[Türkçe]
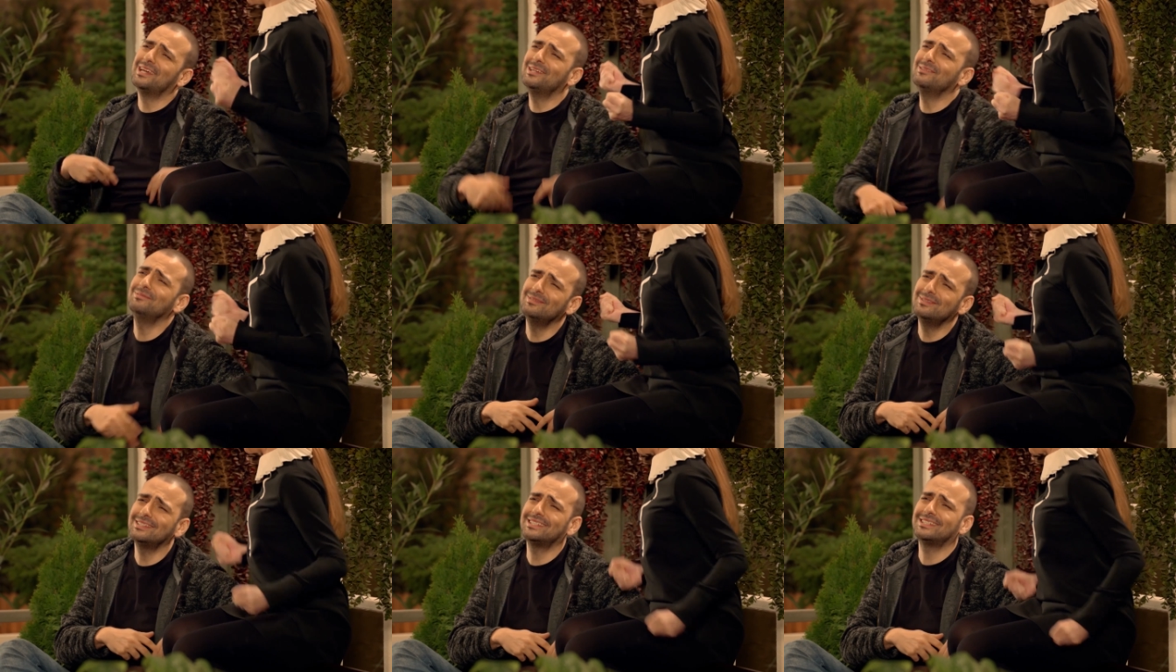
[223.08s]
bu
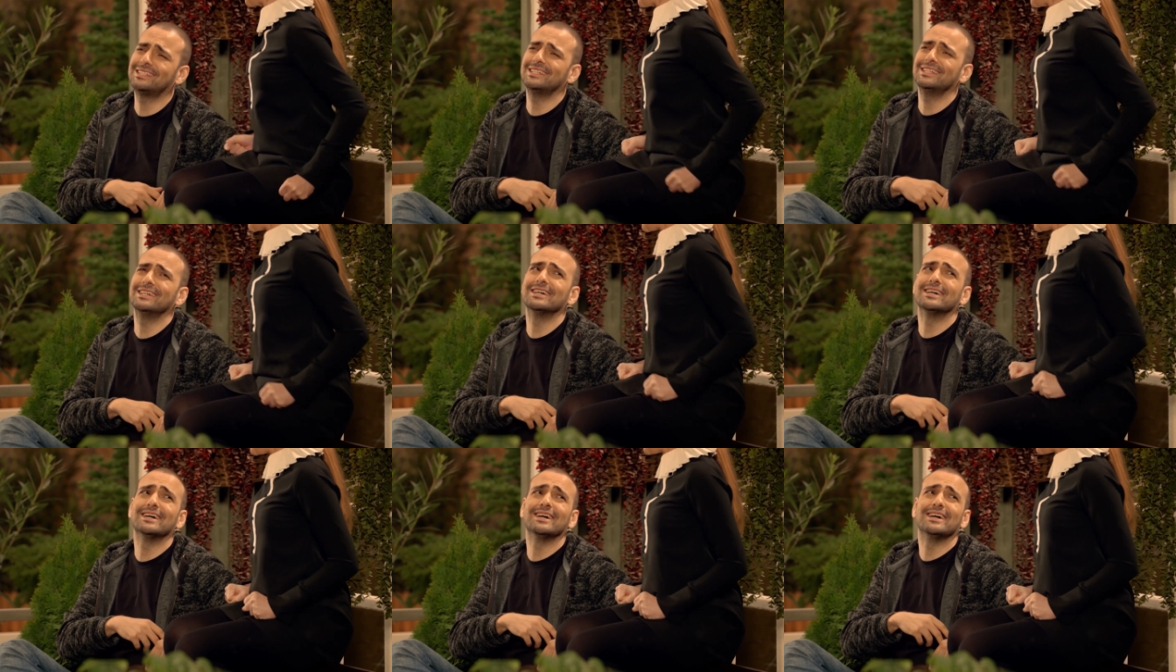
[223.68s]
neymiş
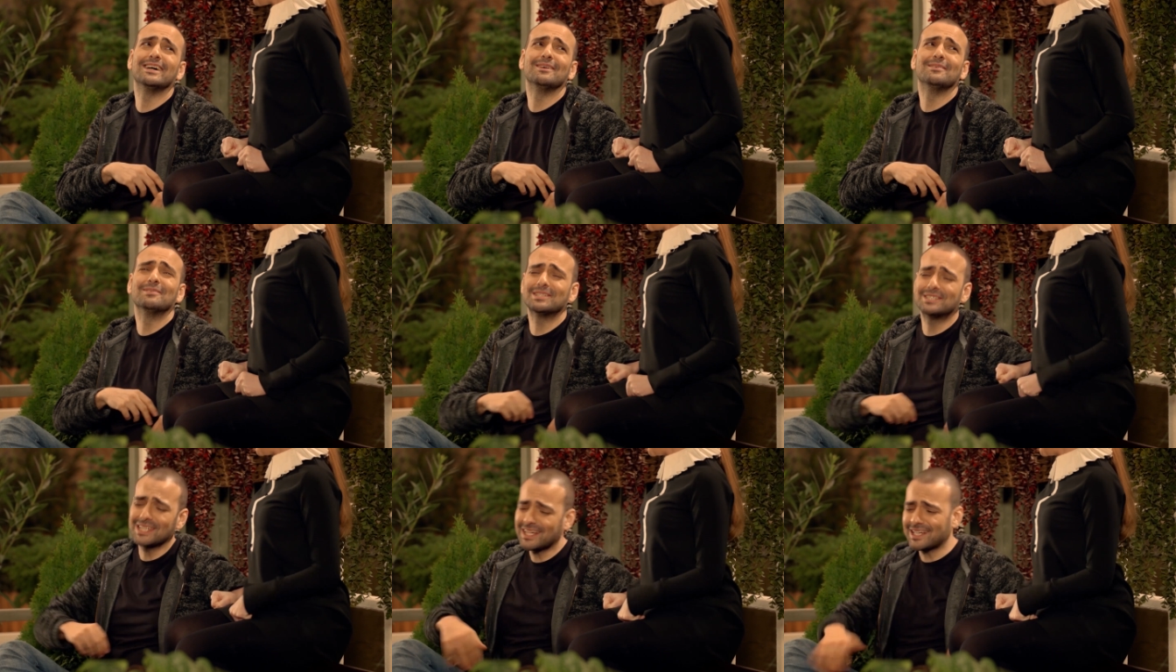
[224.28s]
ya?
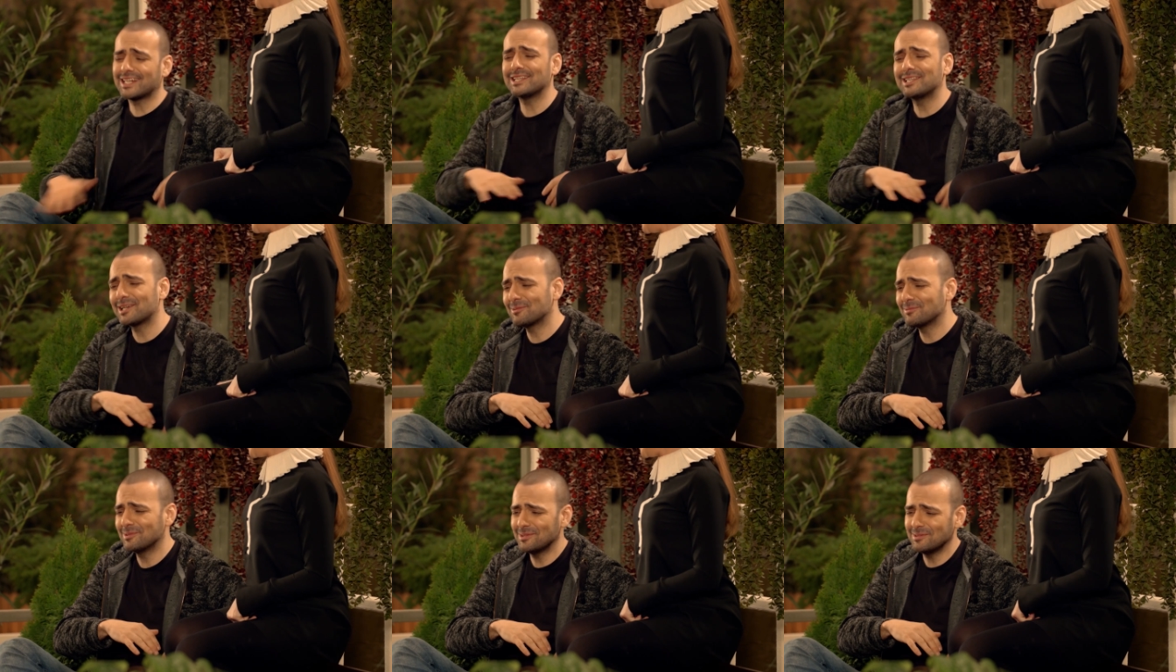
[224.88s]
Bacak
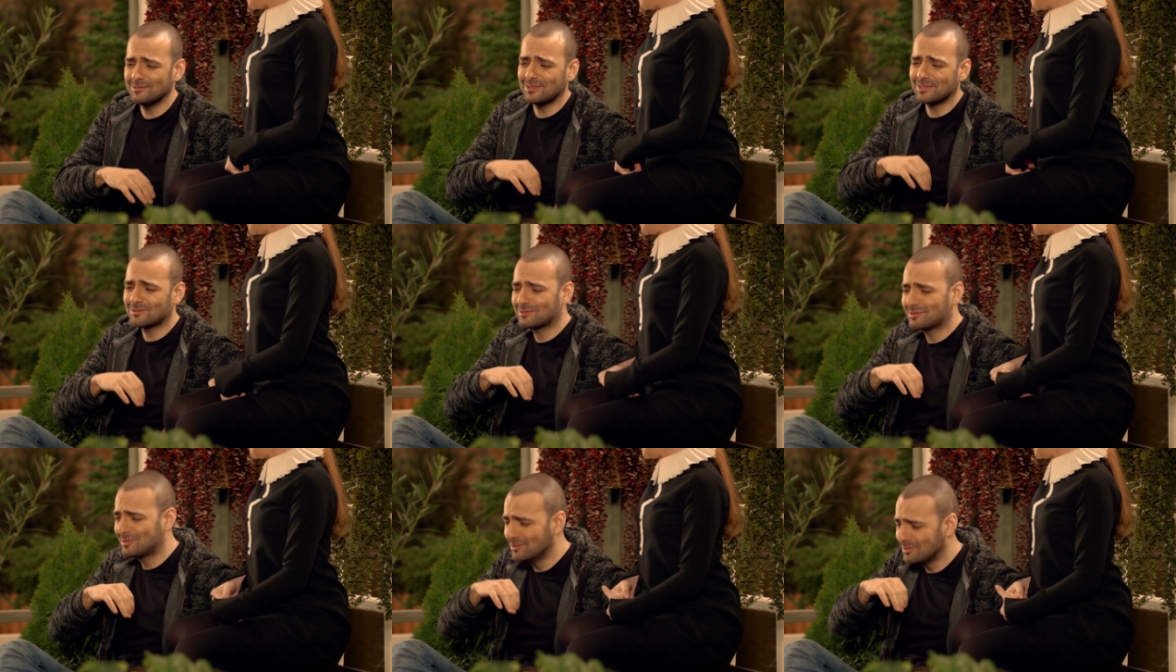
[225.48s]
kadar boyu var,
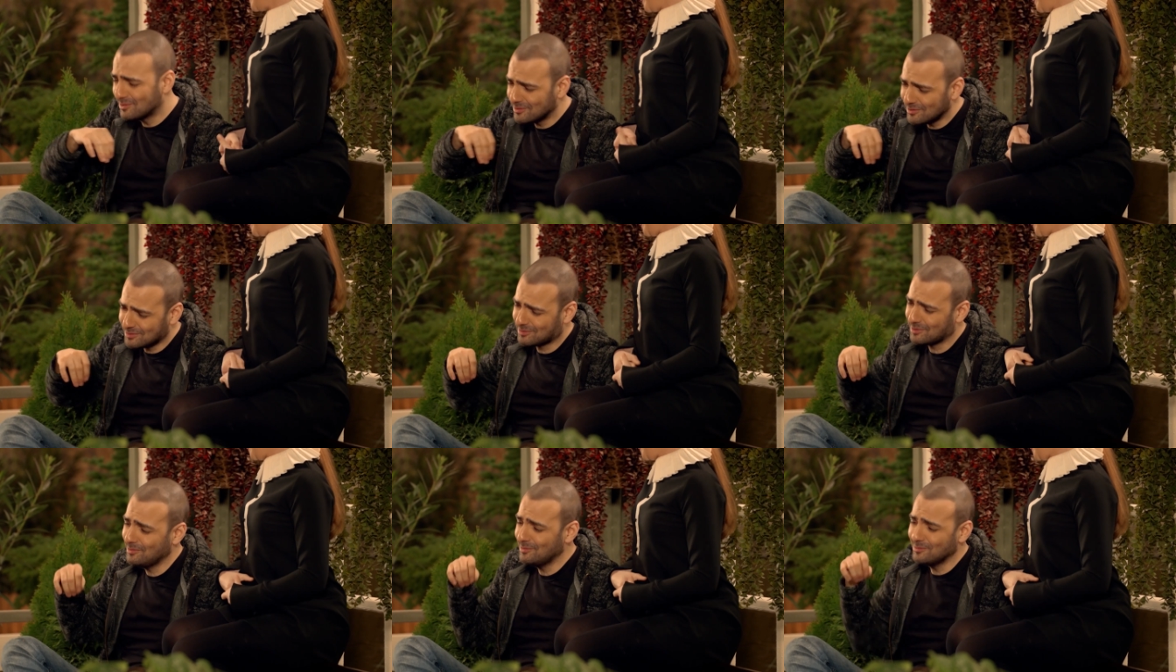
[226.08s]

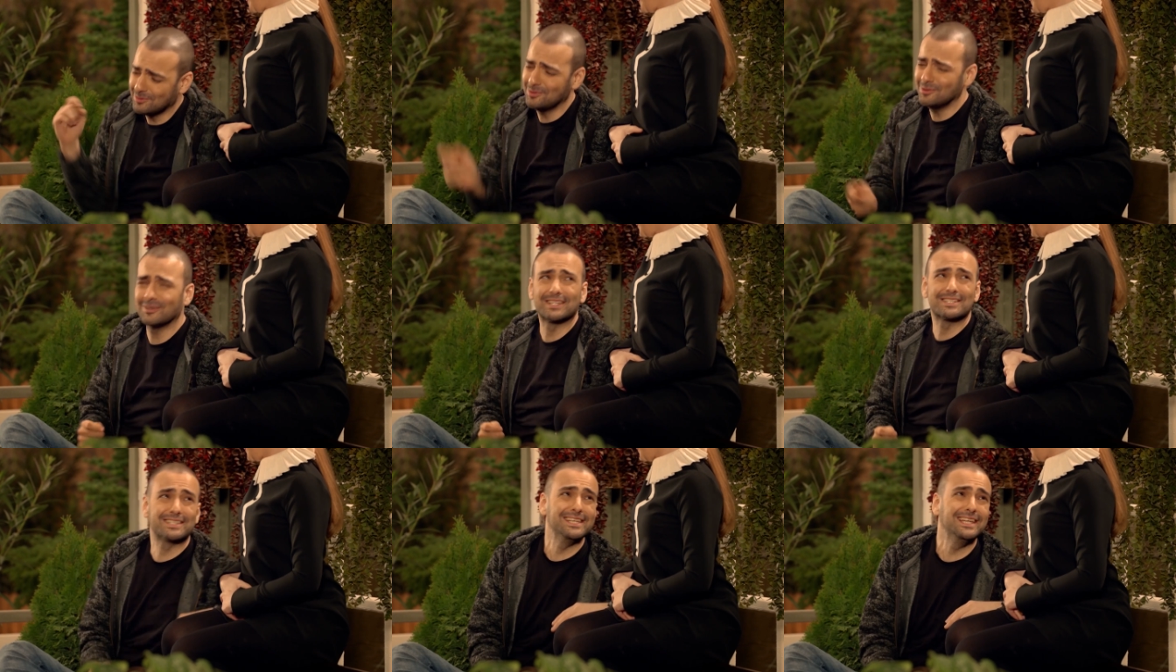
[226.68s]
türlü türlü huyu var